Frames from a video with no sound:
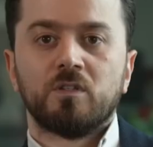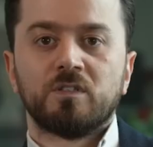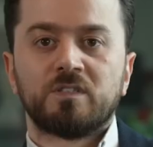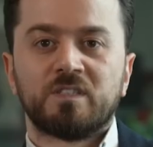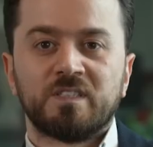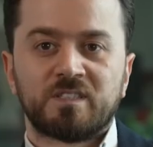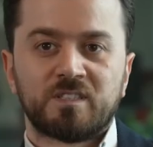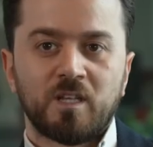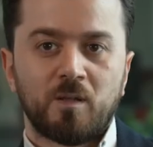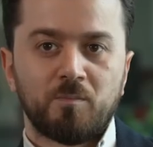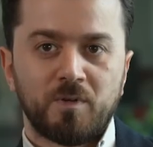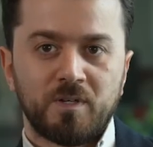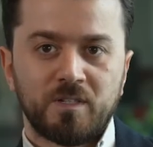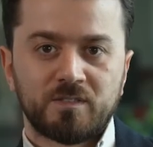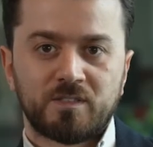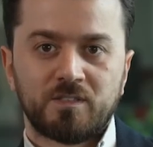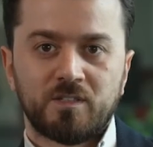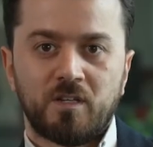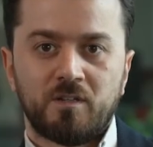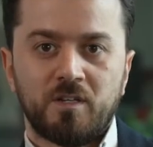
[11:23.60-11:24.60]
Sistemlere
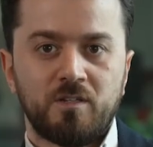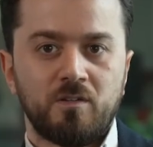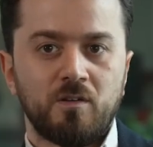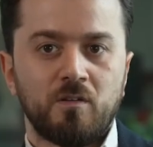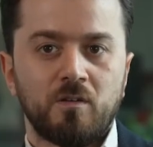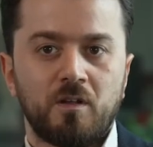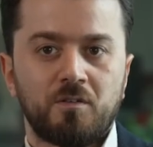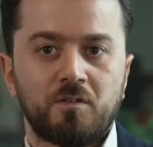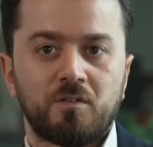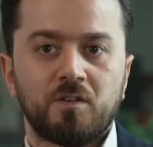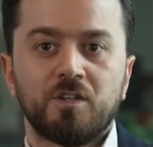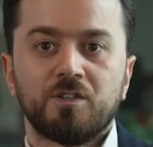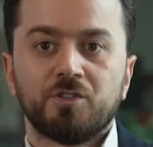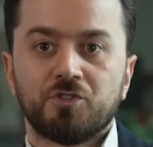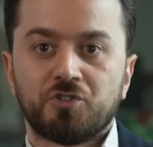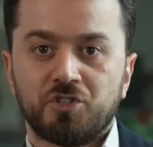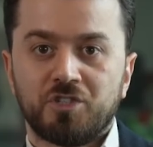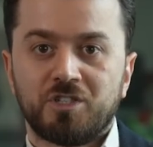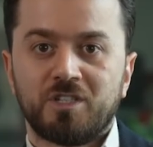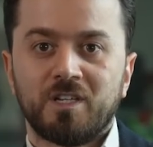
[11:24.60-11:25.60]
sızan hackerlar
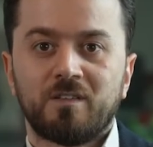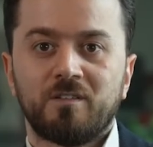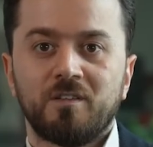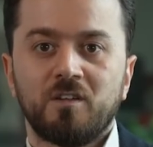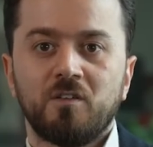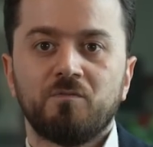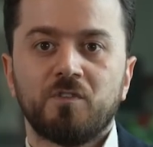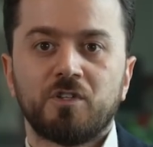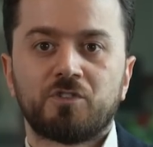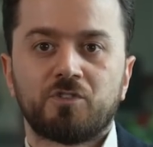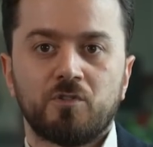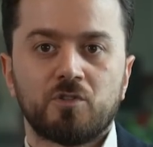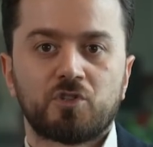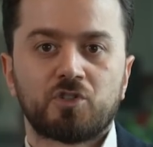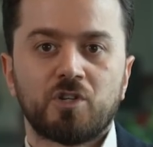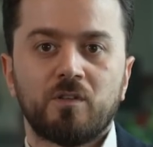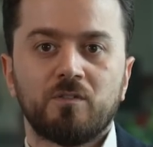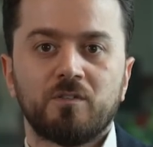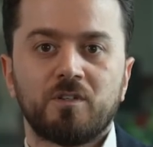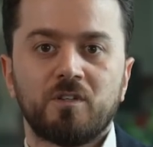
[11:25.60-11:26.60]
şirketlerin ve
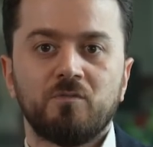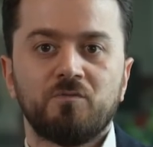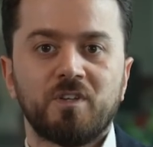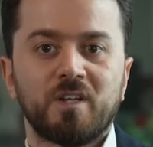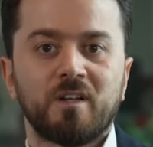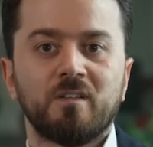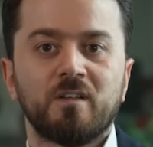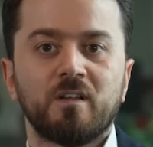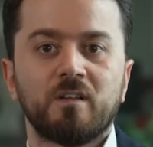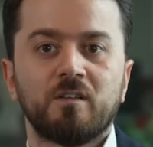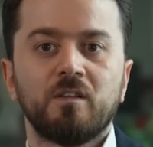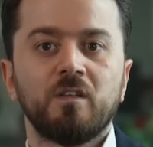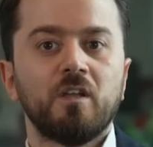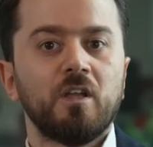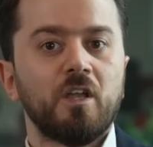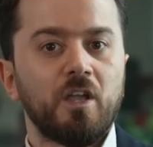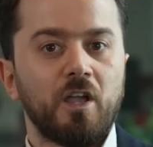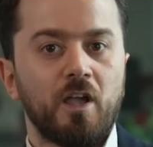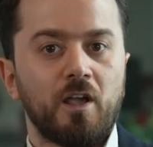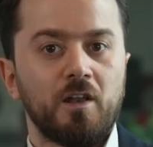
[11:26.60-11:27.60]
çalışanların verilerini
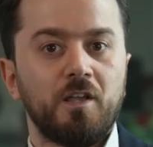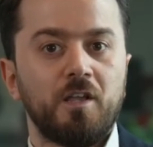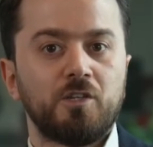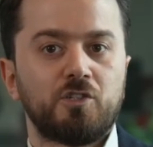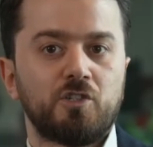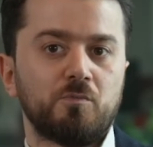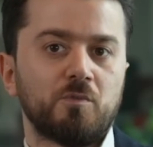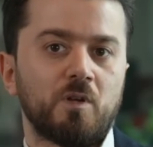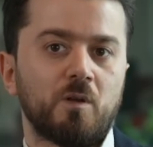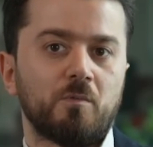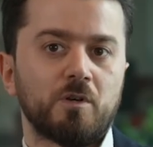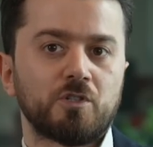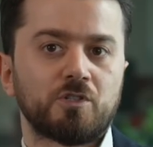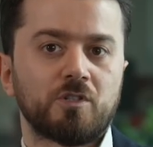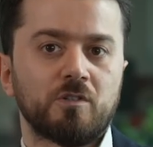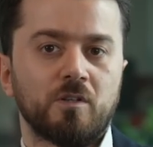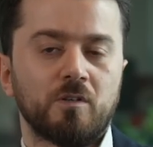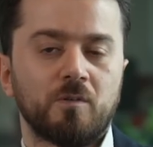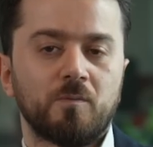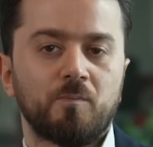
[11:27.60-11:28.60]
ele geçirmeye
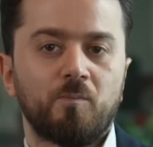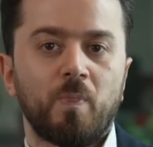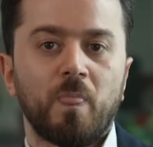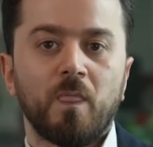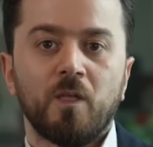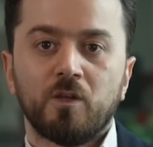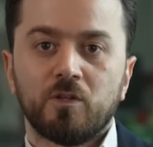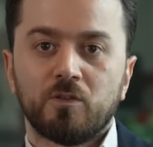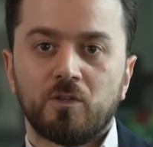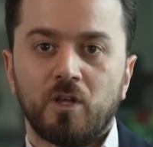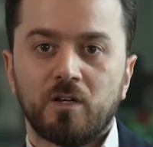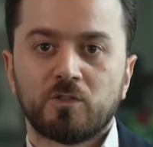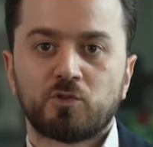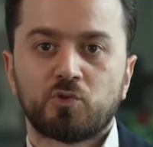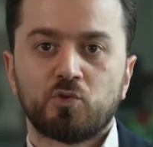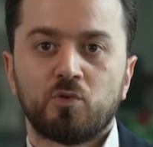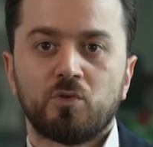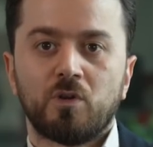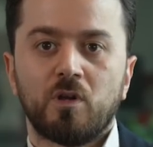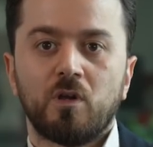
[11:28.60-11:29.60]
başladı. Daha
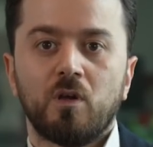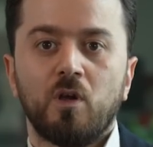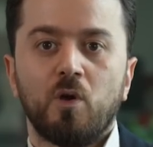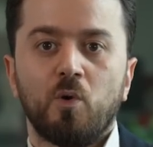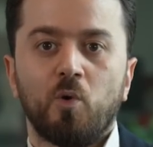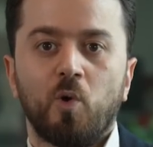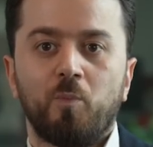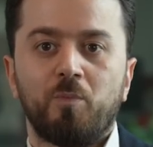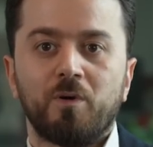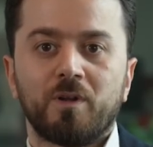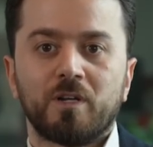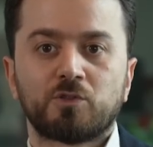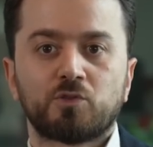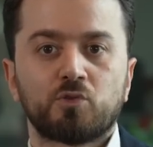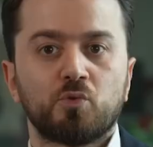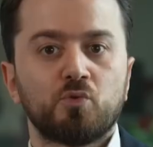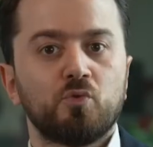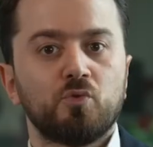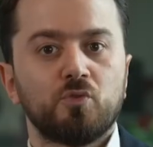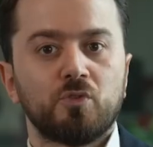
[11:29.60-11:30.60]
sonra
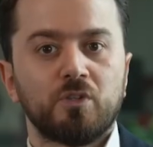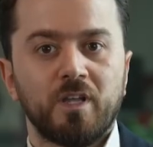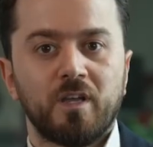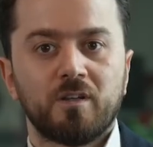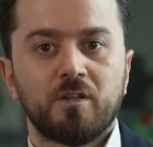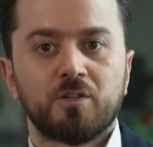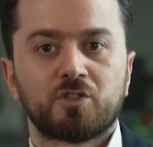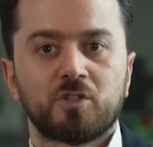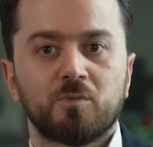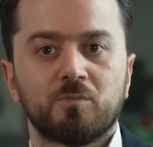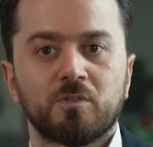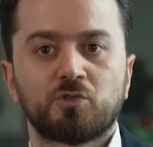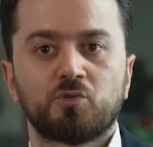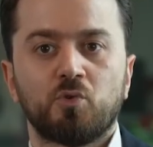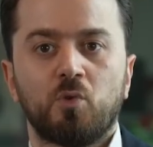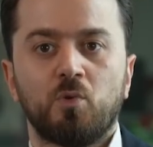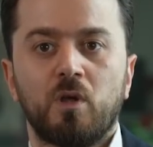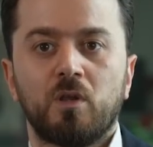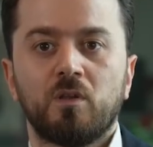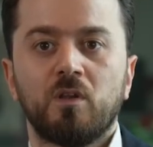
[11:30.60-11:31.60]
operasyonun diğer aşaması
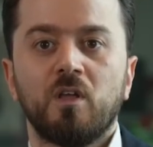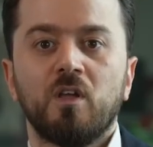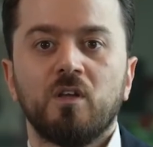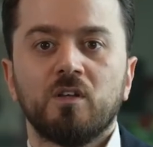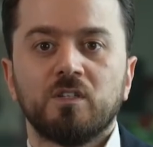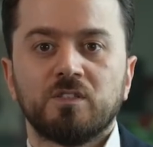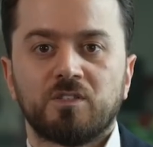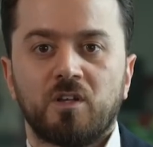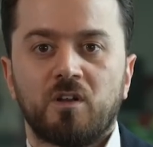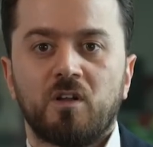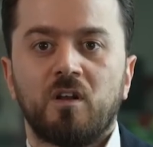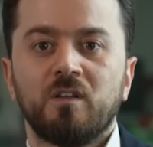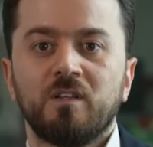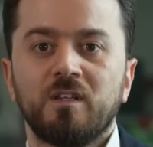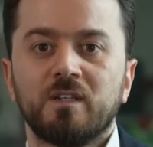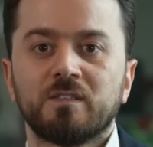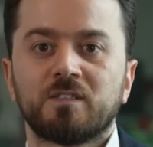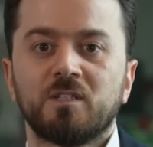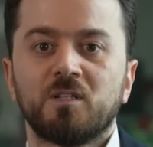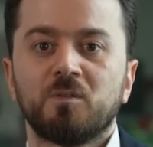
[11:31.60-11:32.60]
olan zararlı
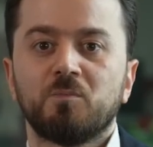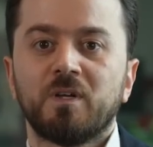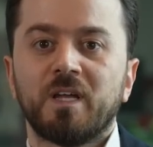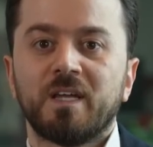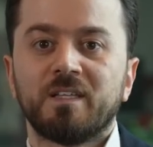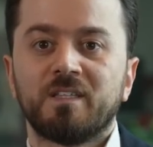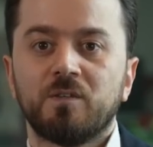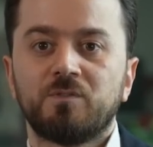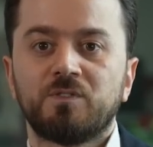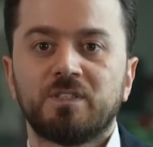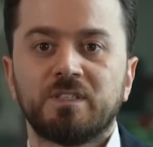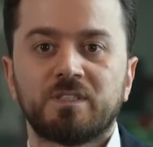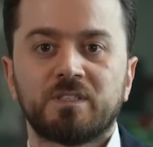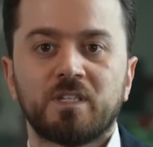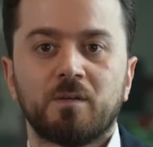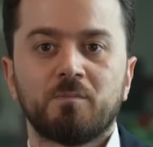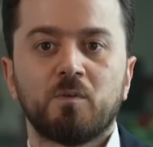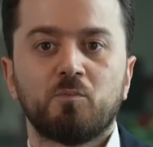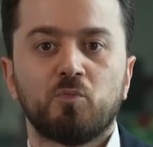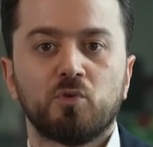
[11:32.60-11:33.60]
yazılımı hedef
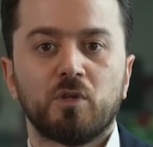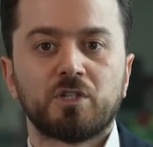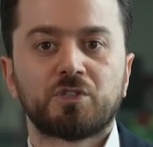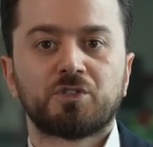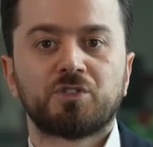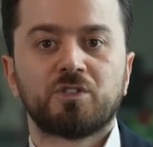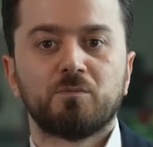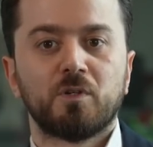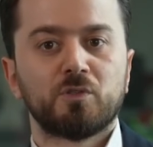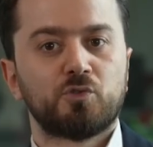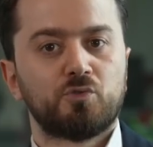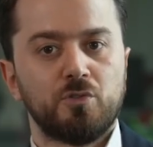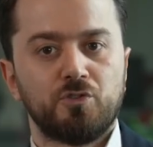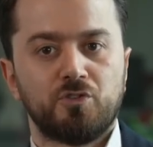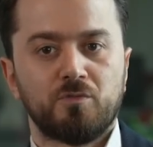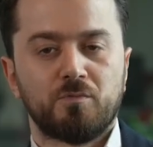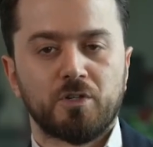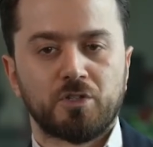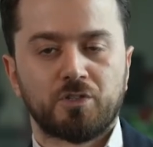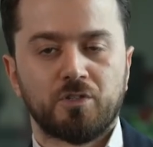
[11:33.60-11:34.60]
sisteme bulaştırma
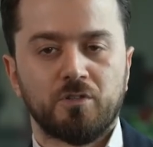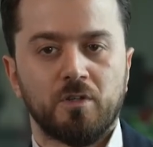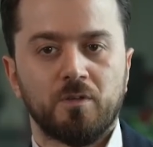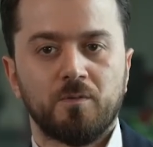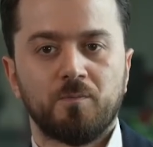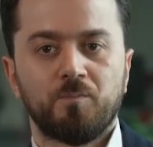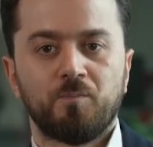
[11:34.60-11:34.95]
süreci başladı.